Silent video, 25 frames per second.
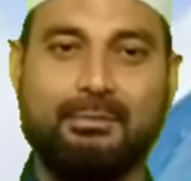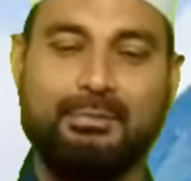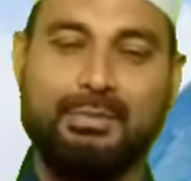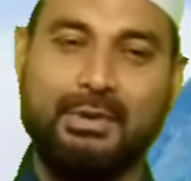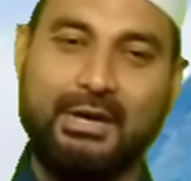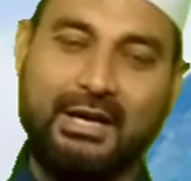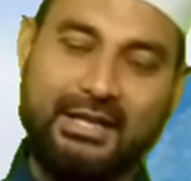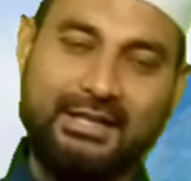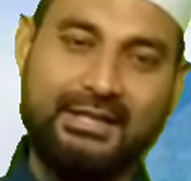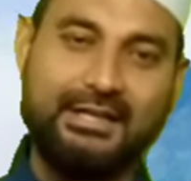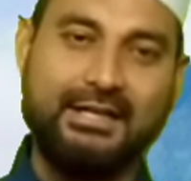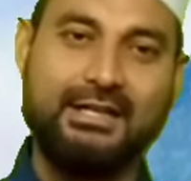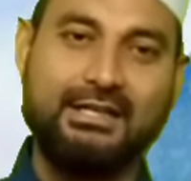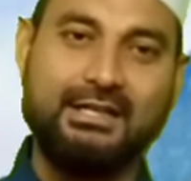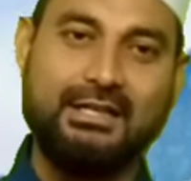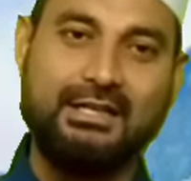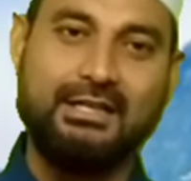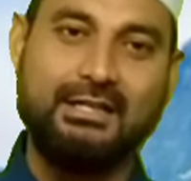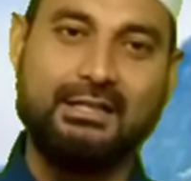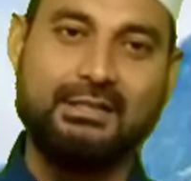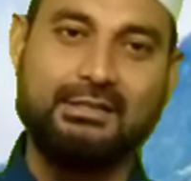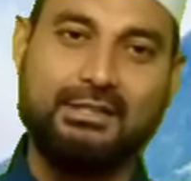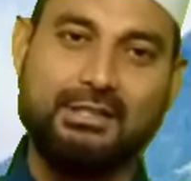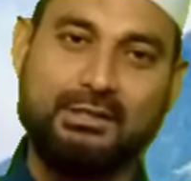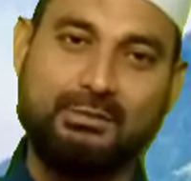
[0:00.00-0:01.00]
பல
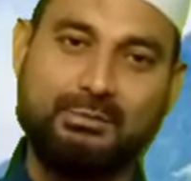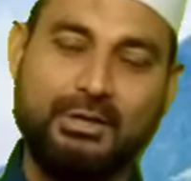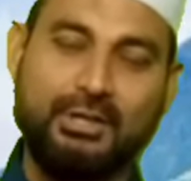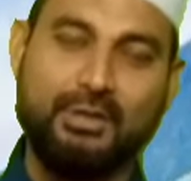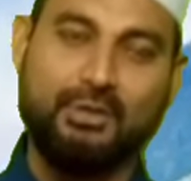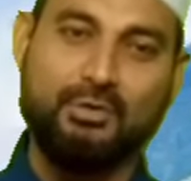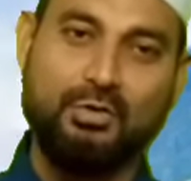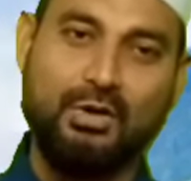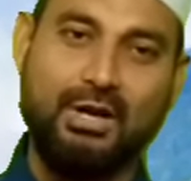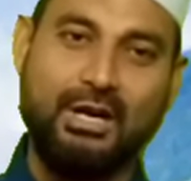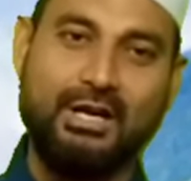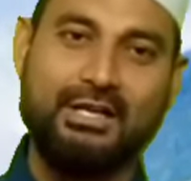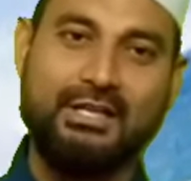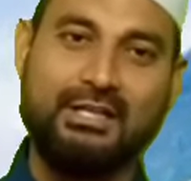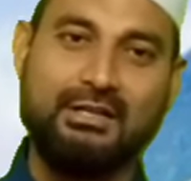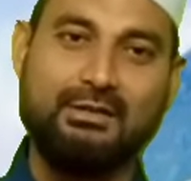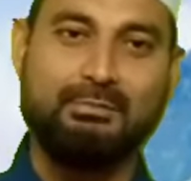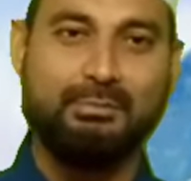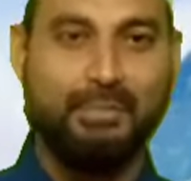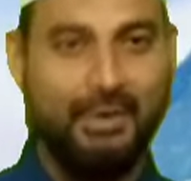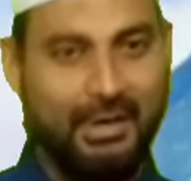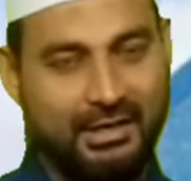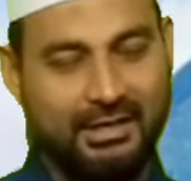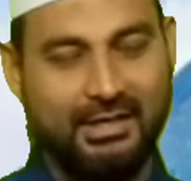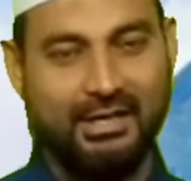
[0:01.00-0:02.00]
இடங்களில் திருமறை
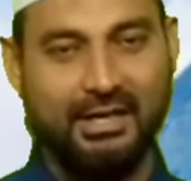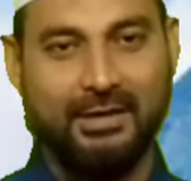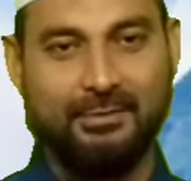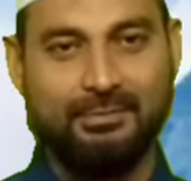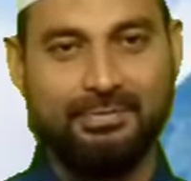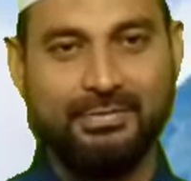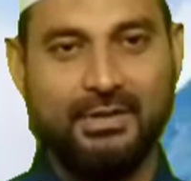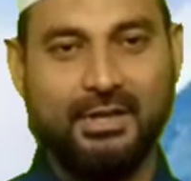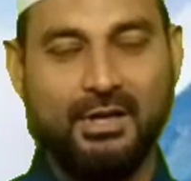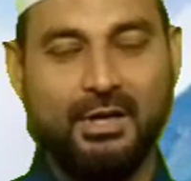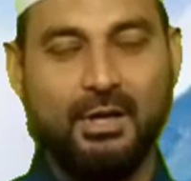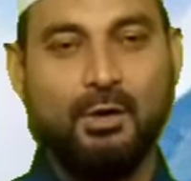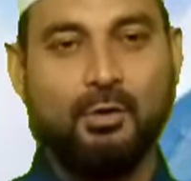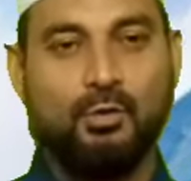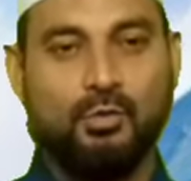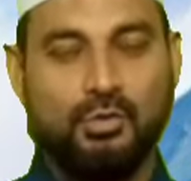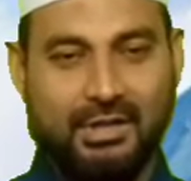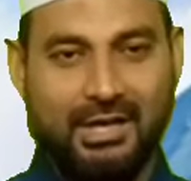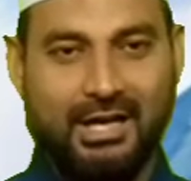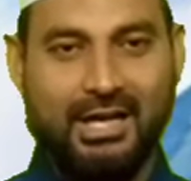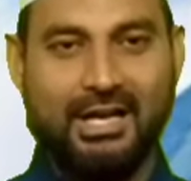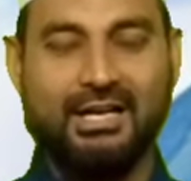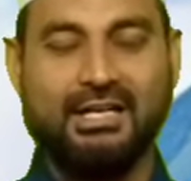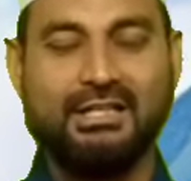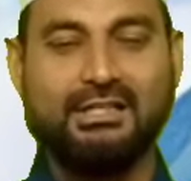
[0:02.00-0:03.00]
குரானிலும் பார்க்கலாம்
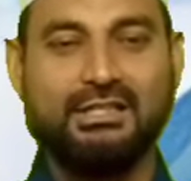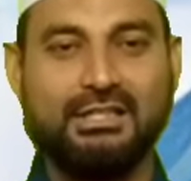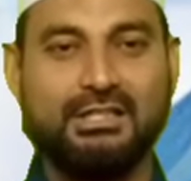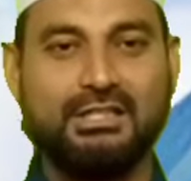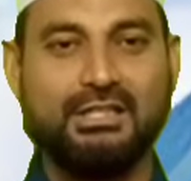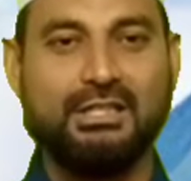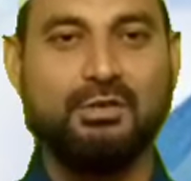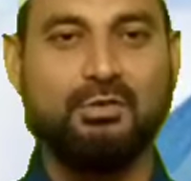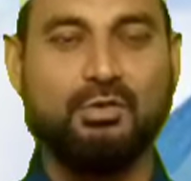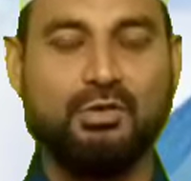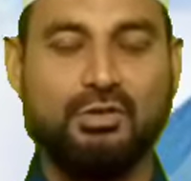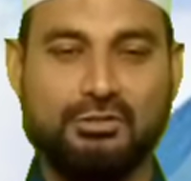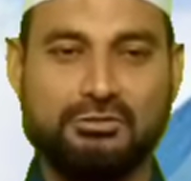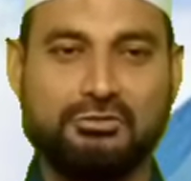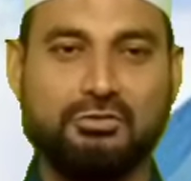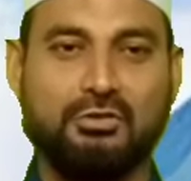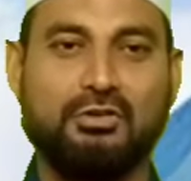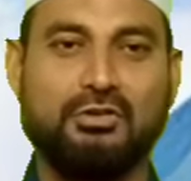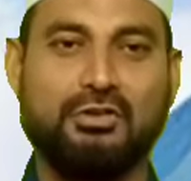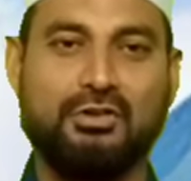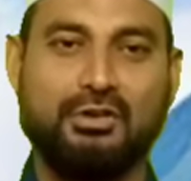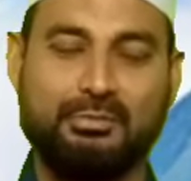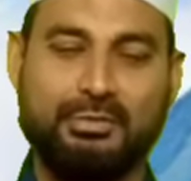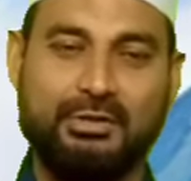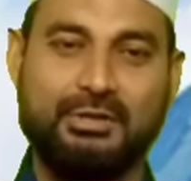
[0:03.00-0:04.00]
உதாரணத்துக்கு ஒன்று
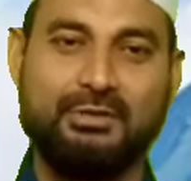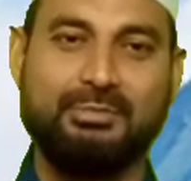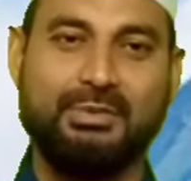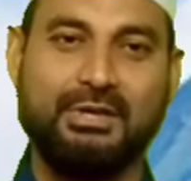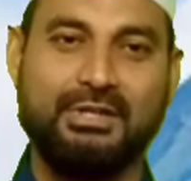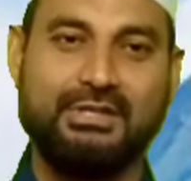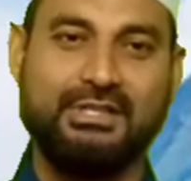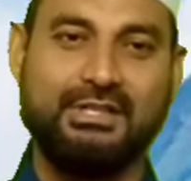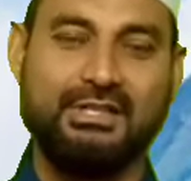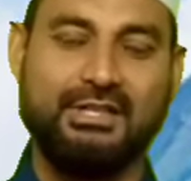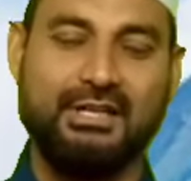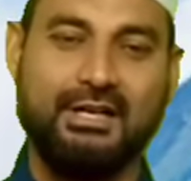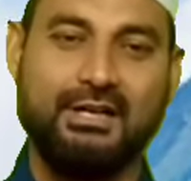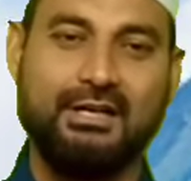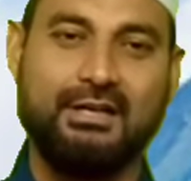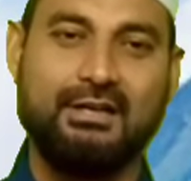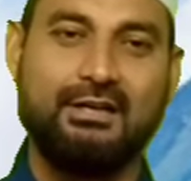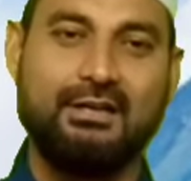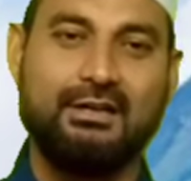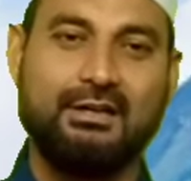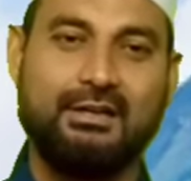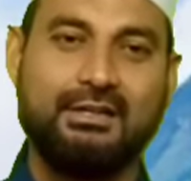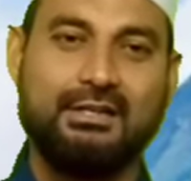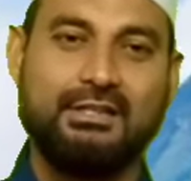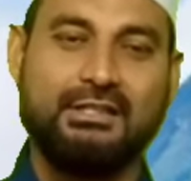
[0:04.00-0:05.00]
சொல்லணும் அப்படின்னு பார்த்தீங்கன்னா
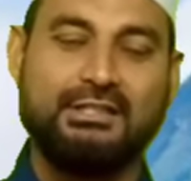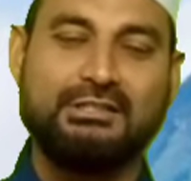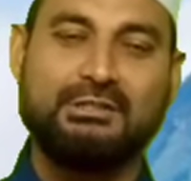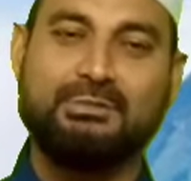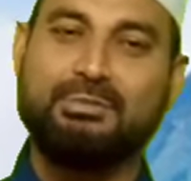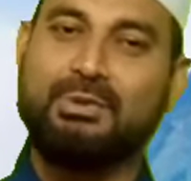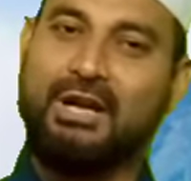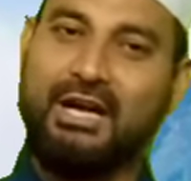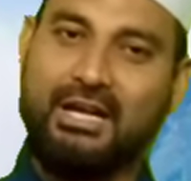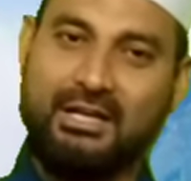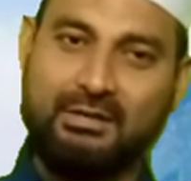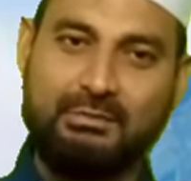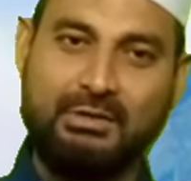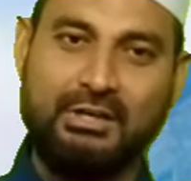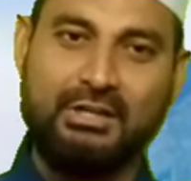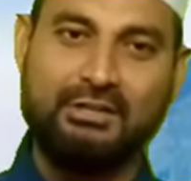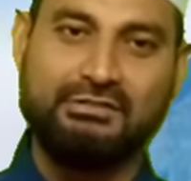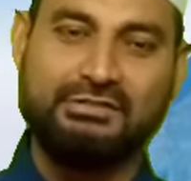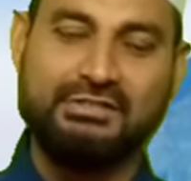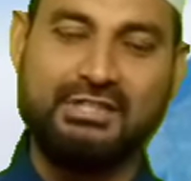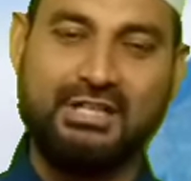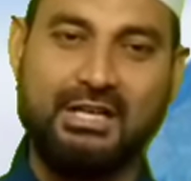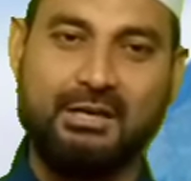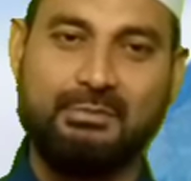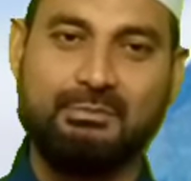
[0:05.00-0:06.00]
இப்ராஹிம்
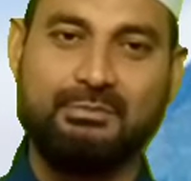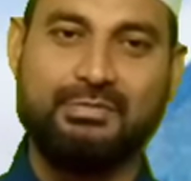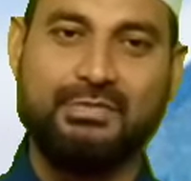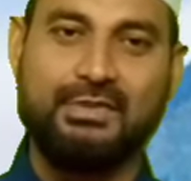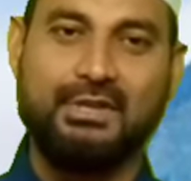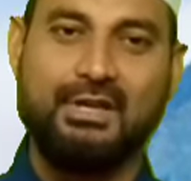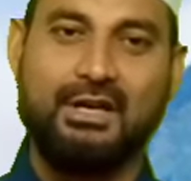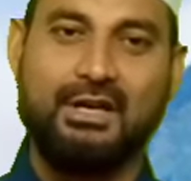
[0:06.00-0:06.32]
அலையுசலாம்